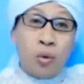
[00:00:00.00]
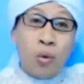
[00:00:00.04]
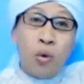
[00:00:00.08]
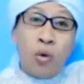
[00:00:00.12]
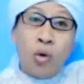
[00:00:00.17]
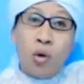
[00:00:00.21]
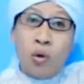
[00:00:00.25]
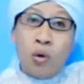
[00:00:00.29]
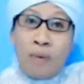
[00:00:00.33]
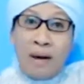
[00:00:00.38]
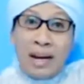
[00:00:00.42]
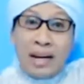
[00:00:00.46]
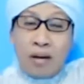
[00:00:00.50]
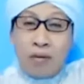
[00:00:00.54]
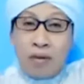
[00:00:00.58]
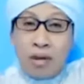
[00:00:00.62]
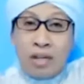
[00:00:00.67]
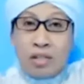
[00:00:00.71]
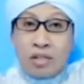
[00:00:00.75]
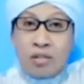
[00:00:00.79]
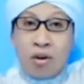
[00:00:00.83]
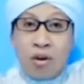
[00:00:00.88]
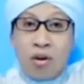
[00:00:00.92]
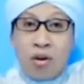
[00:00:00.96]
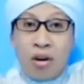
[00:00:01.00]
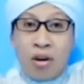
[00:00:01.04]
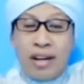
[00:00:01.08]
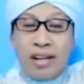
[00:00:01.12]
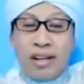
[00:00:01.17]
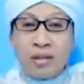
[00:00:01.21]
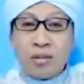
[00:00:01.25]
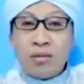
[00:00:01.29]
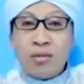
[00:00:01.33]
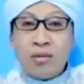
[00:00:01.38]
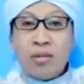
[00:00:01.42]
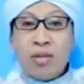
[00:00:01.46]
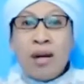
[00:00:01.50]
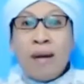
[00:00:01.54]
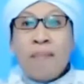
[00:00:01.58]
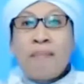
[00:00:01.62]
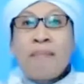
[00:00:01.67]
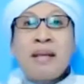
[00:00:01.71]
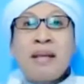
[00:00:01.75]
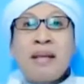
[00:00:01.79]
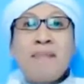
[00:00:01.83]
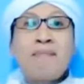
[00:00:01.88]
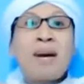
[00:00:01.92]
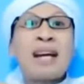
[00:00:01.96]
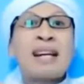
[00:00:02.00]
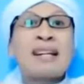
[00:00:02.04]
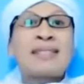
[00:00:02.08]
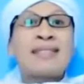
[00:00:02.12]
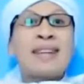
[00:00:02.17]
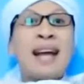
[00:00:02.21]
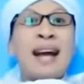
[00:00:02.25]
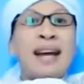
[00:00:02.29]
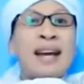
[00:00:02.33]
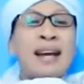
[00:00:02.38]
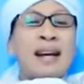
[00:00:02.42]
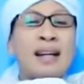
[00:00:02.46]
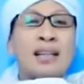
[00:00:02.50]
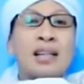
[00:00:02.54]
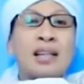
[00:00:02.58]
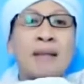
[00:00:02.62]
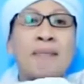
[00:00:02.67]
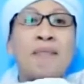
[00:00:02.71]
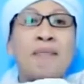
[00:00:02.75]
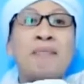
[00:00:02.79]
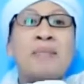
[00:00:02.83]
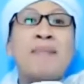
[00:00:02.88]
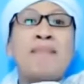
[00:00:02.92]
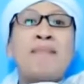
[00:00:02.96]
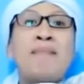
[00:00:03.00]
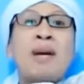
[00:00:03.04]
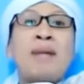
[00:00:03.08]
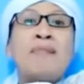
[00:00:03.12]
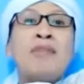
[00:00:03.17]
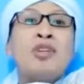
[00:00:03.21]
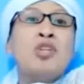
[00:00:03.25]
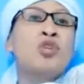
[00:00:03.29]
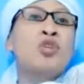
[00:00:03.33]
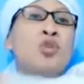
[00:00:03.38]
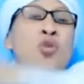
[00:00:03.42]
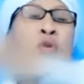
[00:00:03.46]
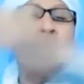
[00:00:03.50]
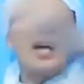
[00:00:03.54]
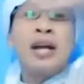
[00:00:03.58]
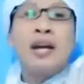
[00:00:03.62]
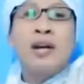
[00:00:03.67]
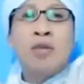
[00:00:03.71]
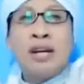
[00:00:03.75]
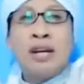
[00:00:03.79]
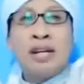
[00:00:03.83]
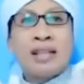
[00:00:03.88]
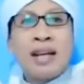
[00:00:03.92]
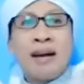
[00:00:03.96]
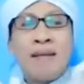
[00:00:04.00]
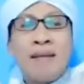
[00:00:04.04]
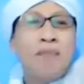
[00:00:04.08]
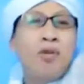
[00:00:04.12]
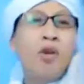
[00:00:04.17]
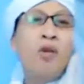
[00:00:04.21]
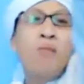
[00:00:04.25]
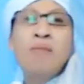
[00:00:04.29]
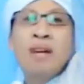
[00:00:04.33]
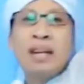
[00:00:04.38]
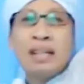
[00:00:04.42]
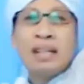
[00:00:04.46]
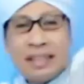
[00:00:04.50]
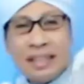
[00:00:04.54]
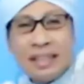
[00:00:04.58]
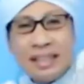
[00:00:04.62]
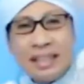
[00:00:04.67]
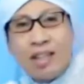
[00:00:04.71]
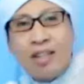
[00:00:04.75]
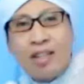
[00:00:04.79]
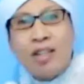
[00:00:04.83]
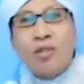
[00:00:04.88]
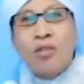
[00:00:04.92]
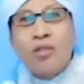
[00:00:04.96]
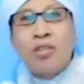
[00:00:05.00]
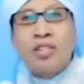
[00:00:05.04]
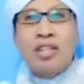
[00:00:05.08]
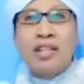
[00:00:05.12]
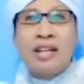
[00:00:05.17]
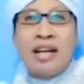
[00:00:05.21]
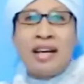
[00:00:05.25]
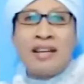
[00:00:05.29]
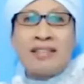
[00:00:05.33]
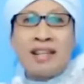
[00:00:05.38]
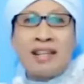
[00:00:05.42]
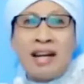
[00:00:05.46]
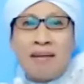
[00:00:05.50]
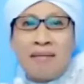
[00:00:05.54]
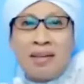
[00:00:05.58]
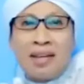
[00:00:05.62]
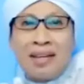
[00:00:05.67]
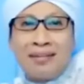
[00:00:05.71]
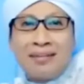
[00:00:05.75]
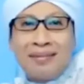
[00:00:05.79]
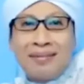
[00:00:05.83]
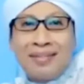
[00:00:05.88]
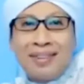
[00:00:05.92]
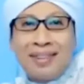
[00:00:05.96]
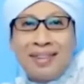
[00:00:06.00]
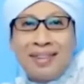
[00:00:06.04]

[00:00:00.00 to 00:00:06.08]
Dulu para wali songo itu menyebar syair tersebar penjuru Indonesia belum ngerti kalau itu isinya islami.